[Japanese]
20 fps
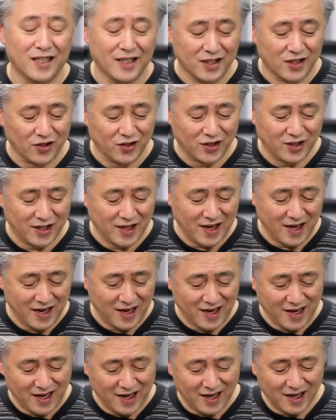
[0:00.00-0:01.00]
そし
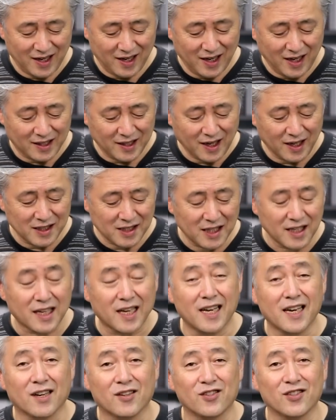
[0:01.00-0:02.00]
て新しい
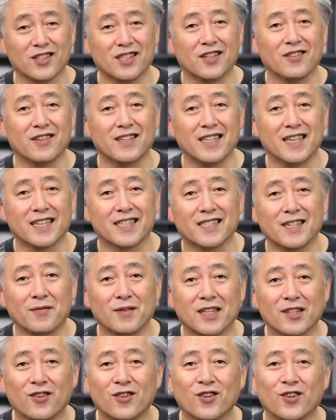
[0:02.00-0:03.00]
契約としてはイエス
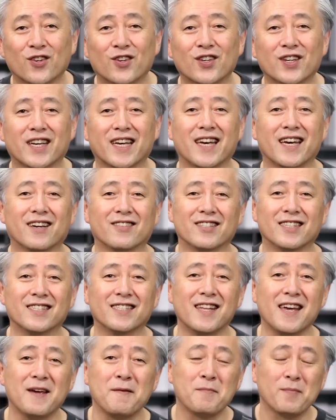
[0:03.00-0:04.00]
様との契約で
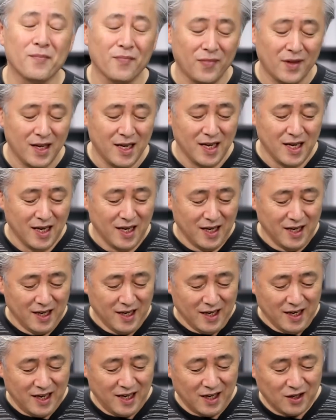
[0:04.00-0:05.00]
すね。
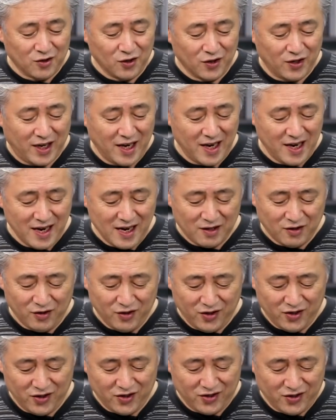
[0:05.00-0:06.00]
えこの契
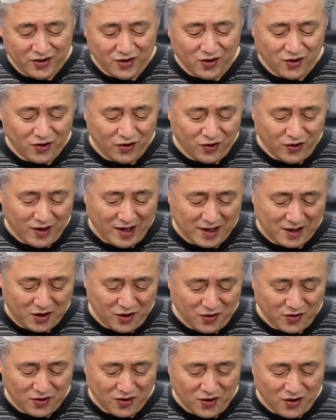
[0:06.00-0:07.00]
約のことが
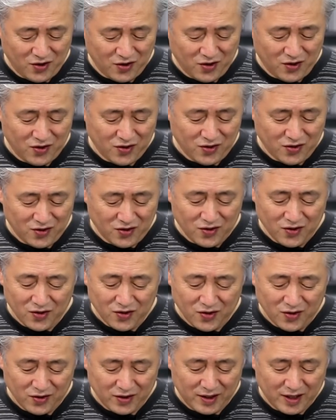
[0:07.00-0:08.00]
今日
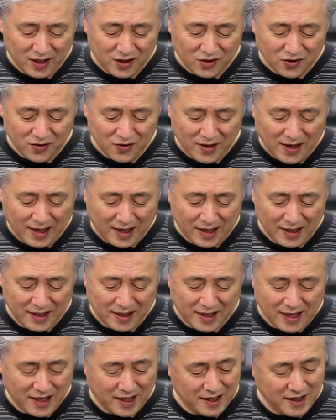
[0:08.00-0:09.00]
の聖書の中
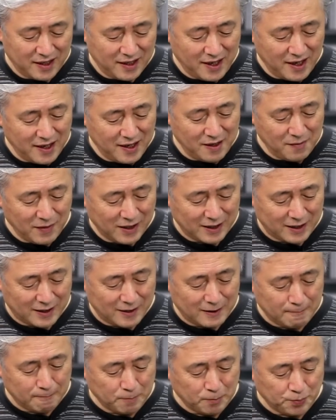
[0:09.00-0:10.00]
に書かれていま
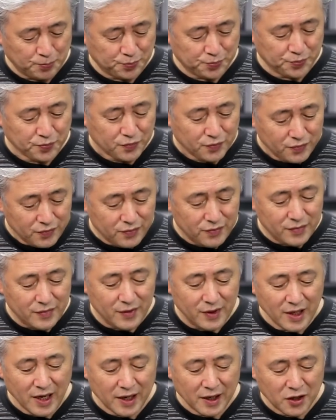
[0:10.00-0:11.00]
す。
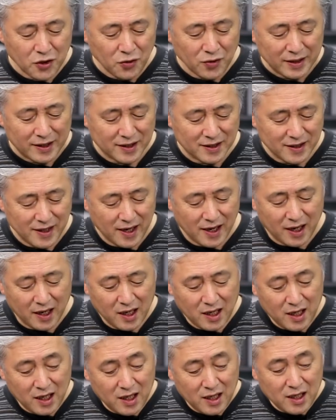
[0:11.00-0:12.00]
え今日はですね、
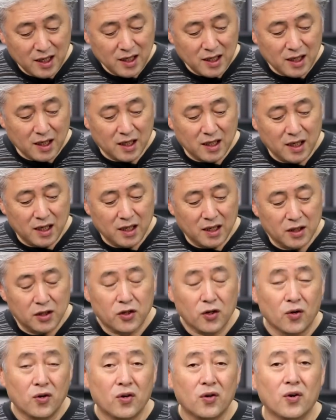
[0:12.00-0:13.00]
え
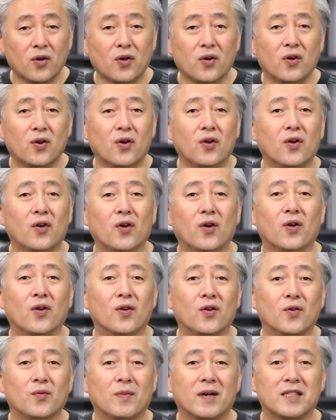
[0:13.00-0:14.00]
同
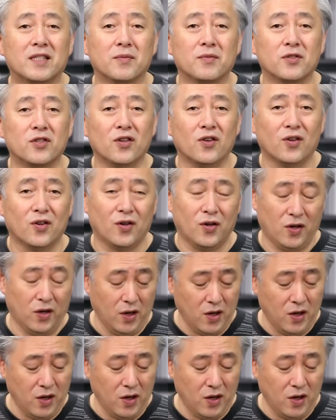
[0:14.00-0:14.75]
胞、まあ、自分の